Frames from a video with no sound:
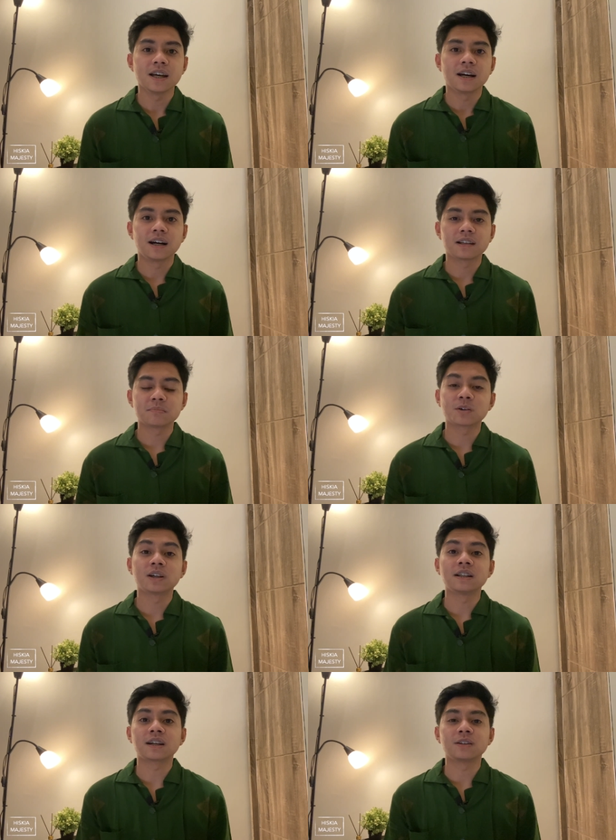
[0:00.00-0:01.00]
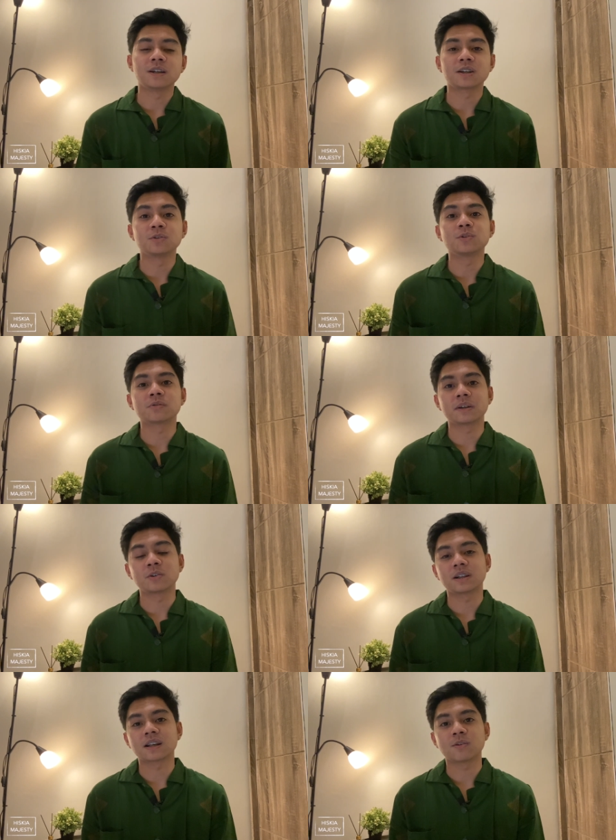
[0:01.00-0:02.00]
Uh, sebenarnya gue udah dari dari dulu sebenarnya
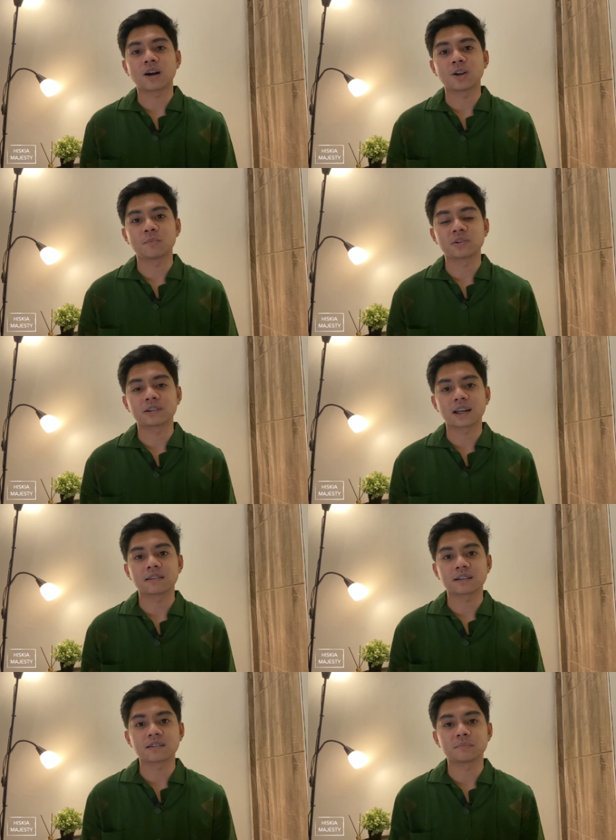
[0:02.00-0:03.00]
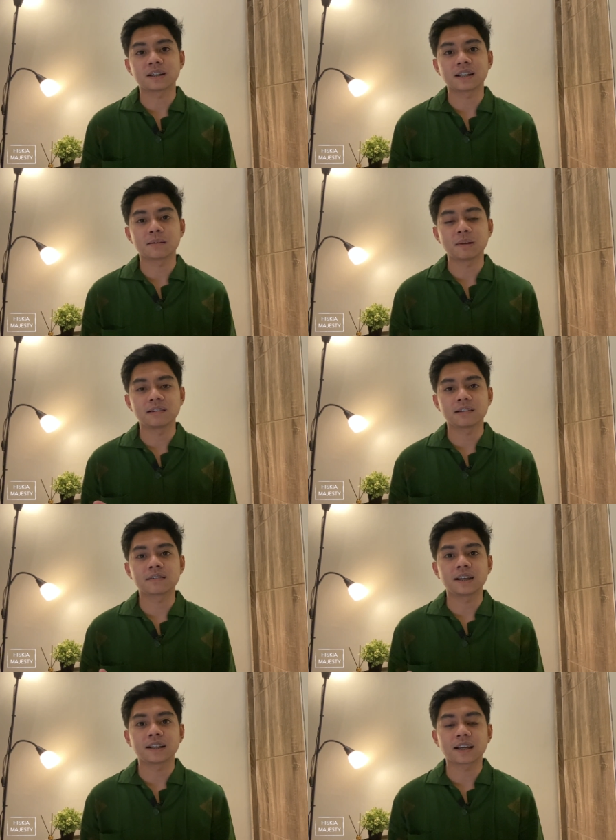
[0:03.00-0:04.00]
gue udah tahu kalau moisturizer ini sebenarnya basic
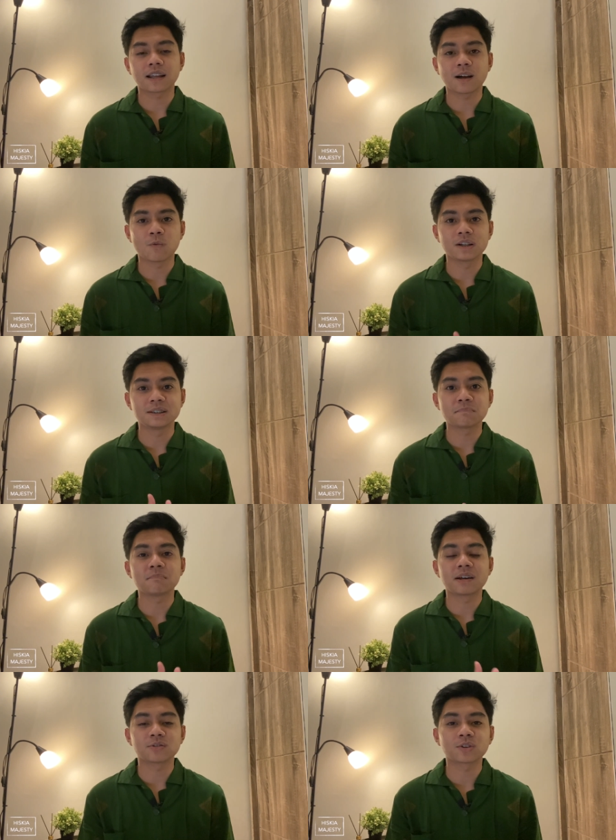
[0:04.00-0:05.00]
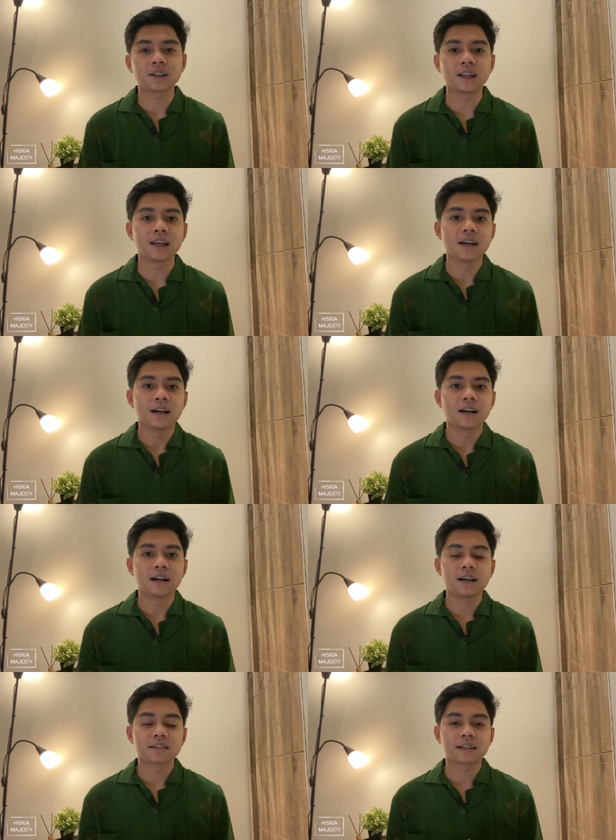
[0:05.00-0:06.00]
skincare yang wajib masuk di
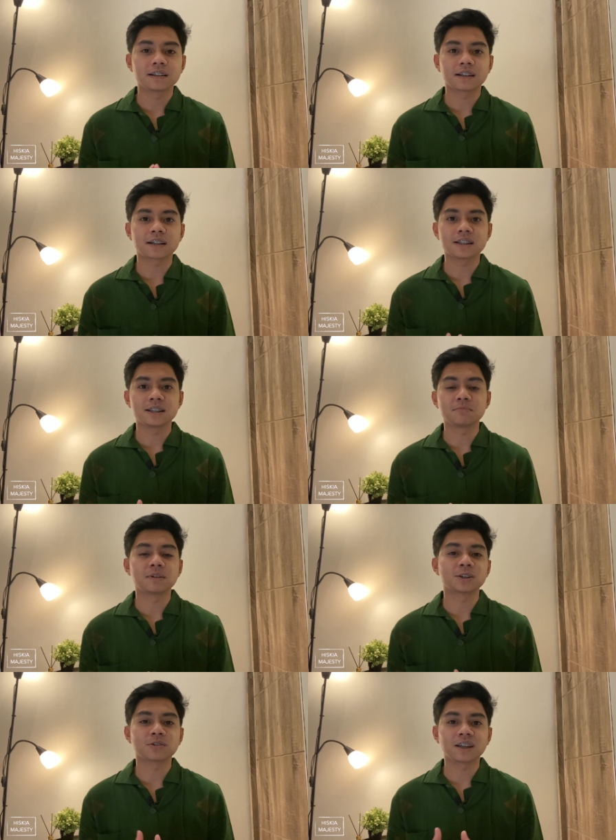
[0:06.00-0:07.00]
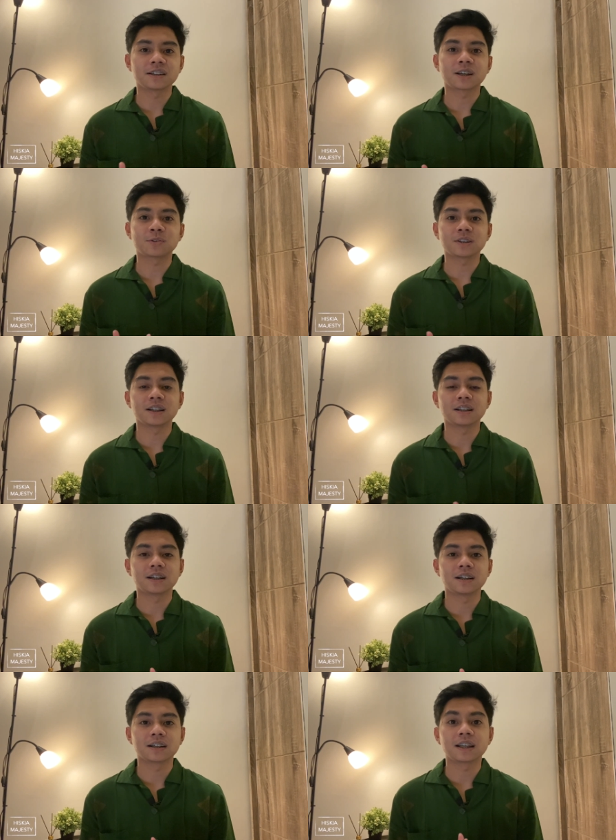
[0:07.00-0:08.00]
uh, skincare regime atau skincare rutin
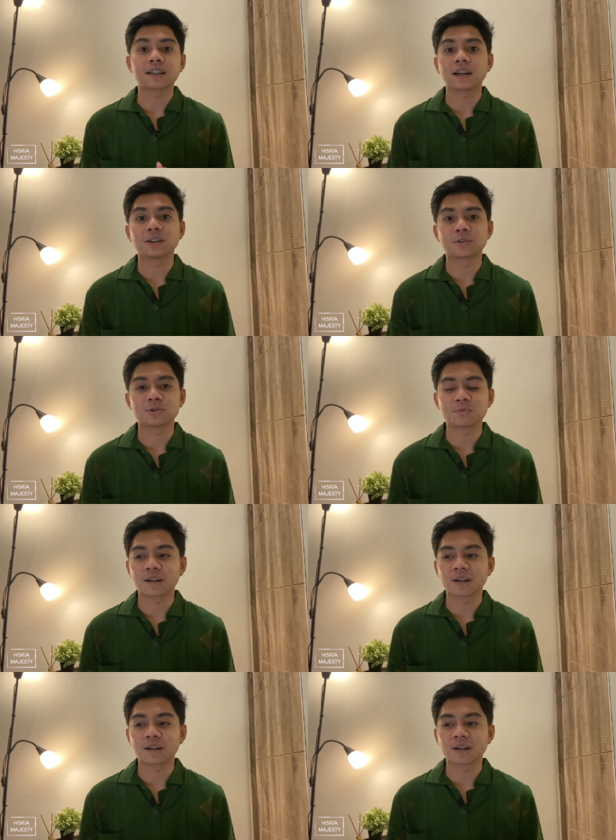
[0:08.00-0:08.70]
uh, kita gitu.